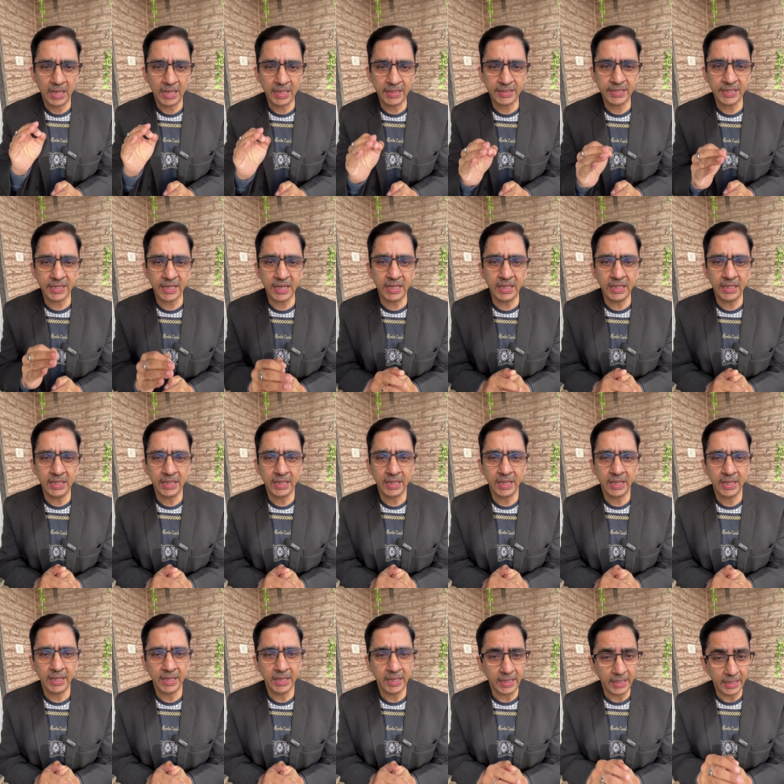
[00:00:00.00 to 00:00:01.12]
हर जगह
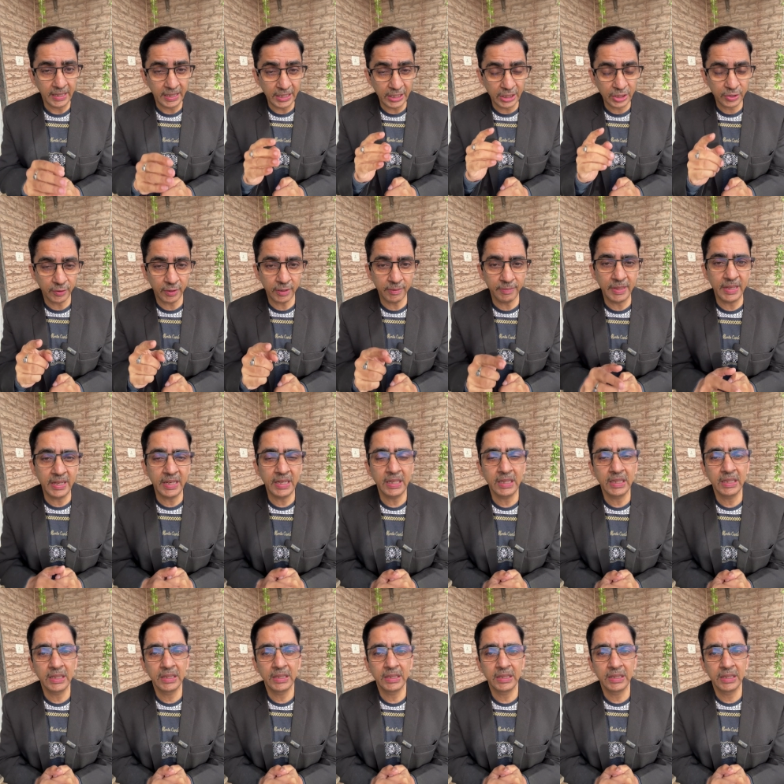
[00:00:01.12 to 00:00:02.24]
ईश्वर में
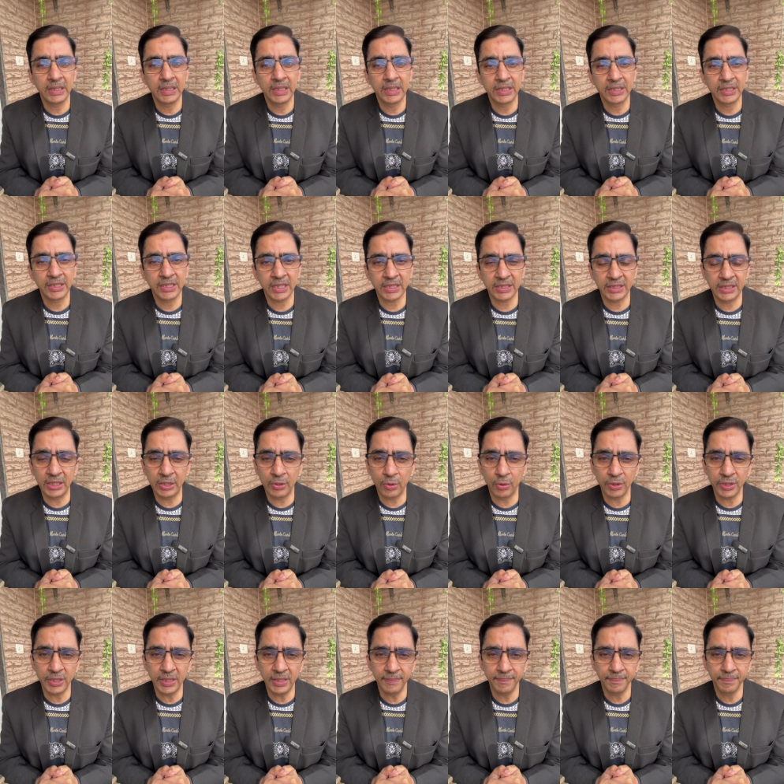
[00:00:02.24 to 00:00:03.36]
शक्ति
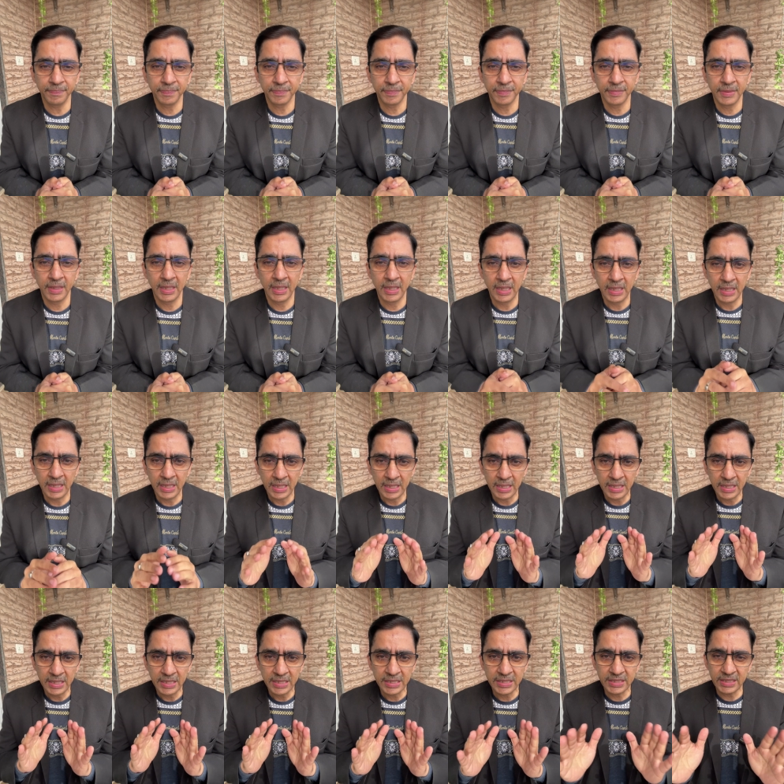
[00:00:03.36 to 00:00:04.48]
खोजें
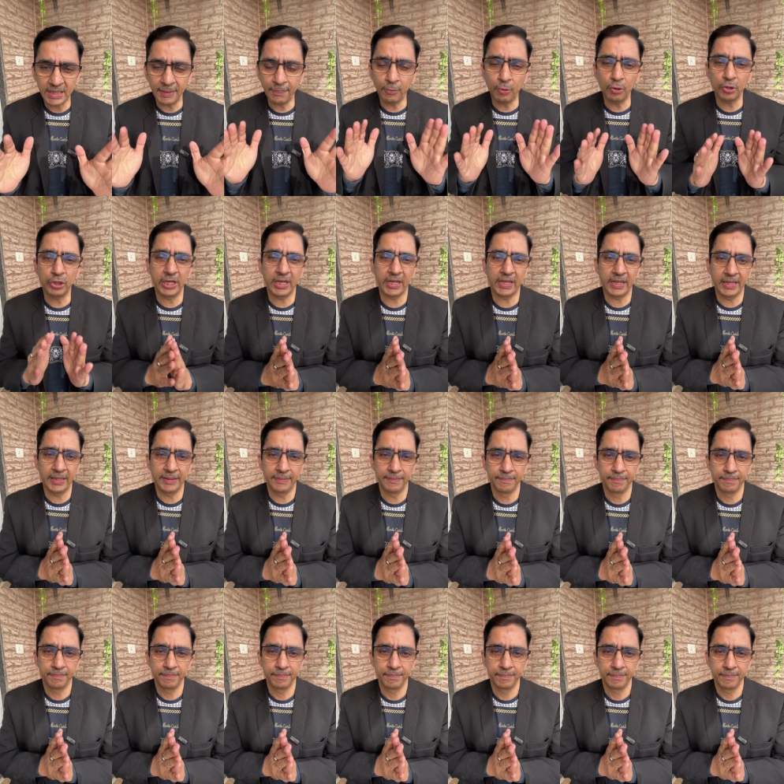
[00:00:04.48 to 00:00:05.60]
सब कुछ एक है
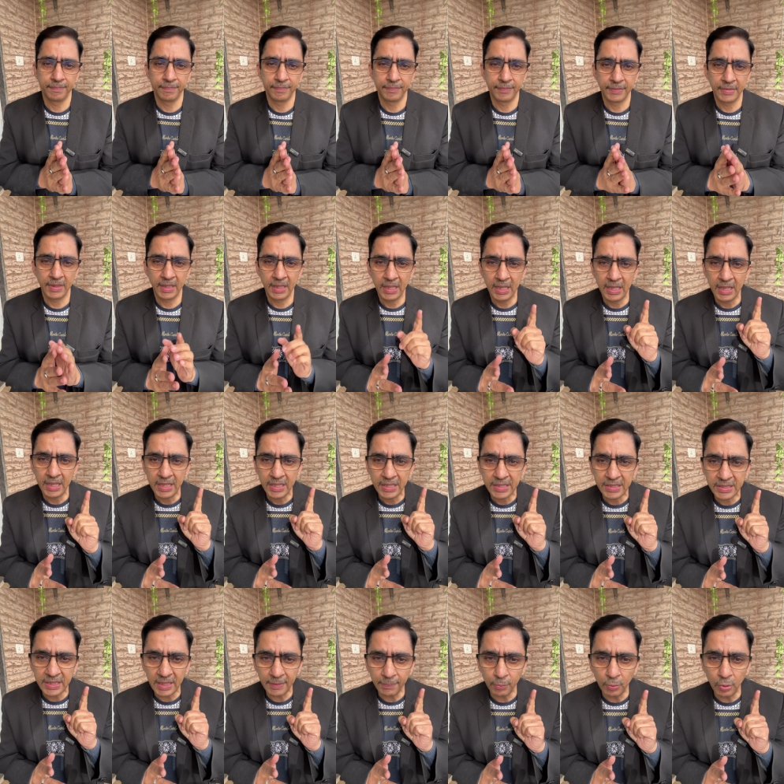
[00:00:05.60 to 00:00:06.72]

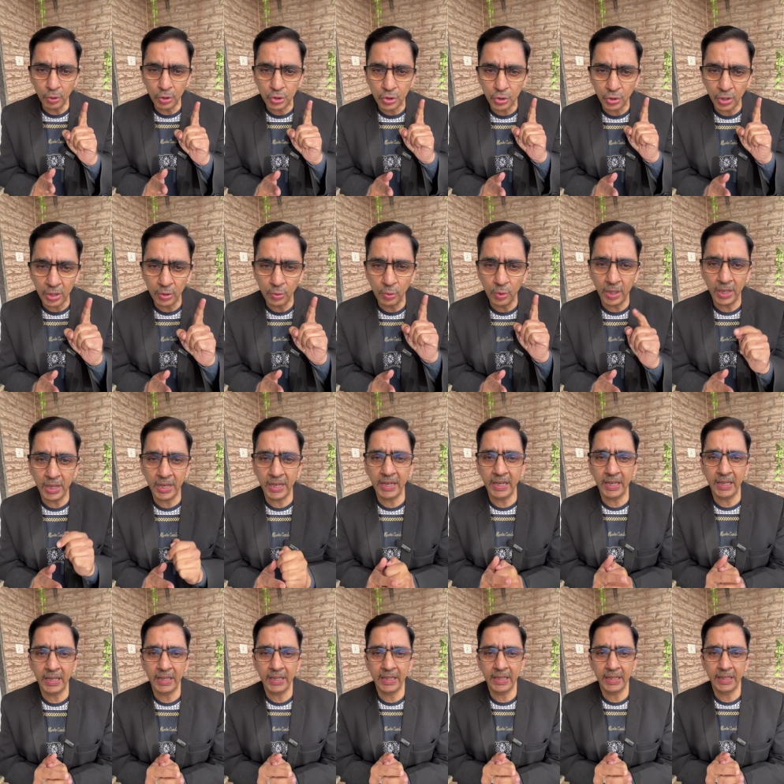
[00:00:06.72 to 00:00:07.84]
सब कुछ जुड़ा हुआ है
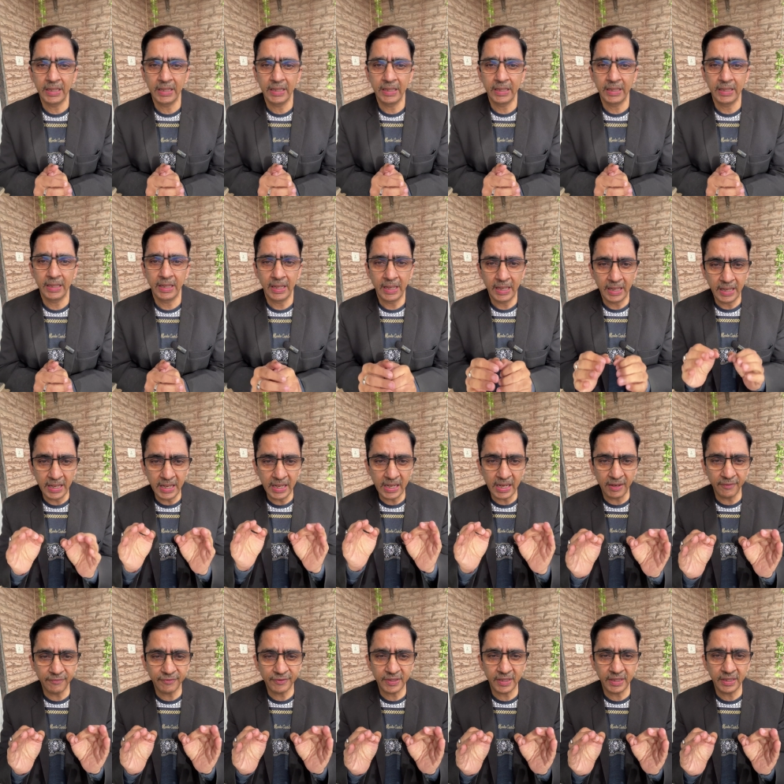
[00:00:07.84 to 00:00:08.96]
एक
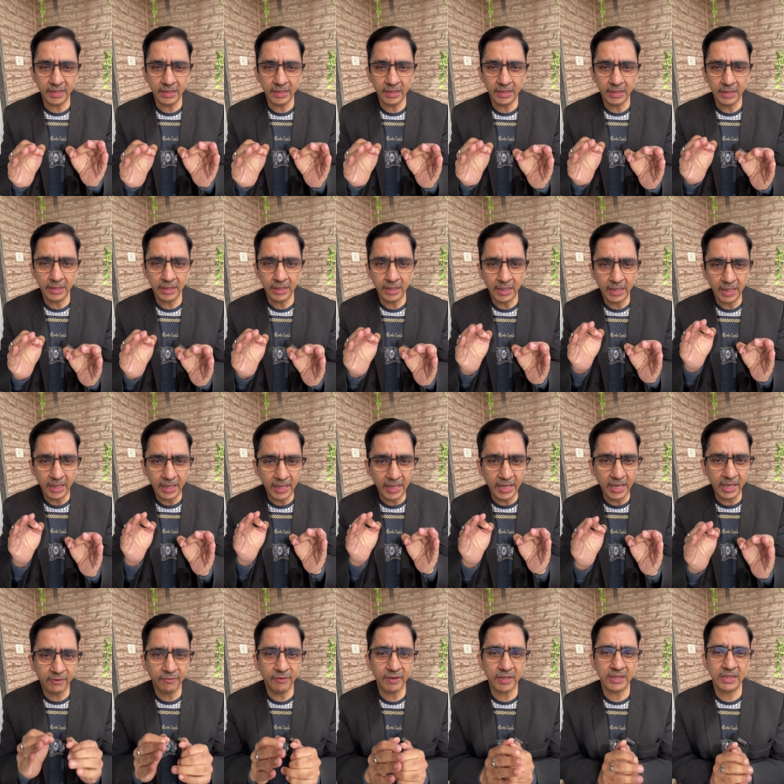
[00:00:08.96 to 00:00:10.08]
अफसर
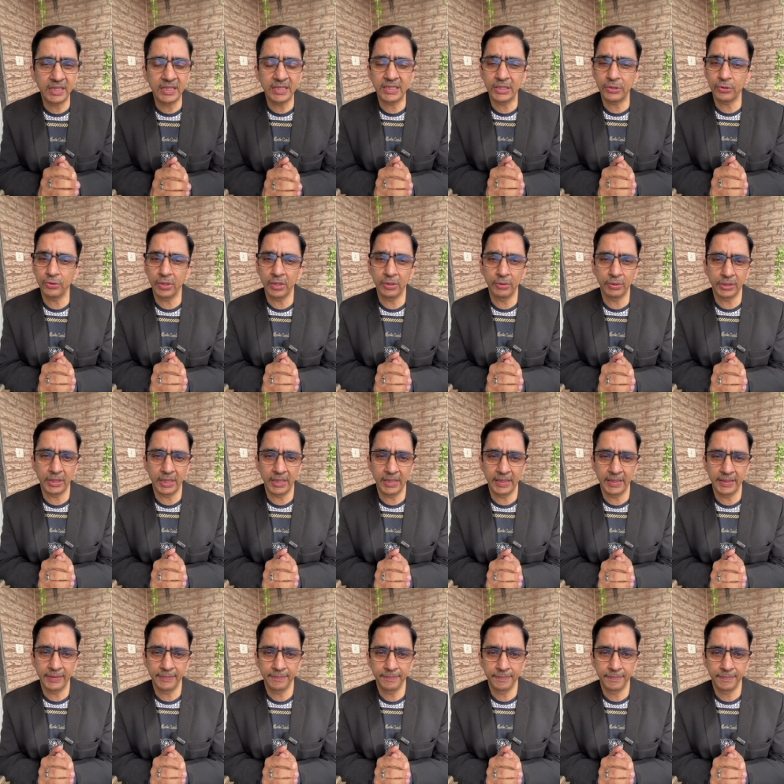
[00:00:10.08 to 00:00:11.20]
एक व्यक्ति से जुड़ा होता है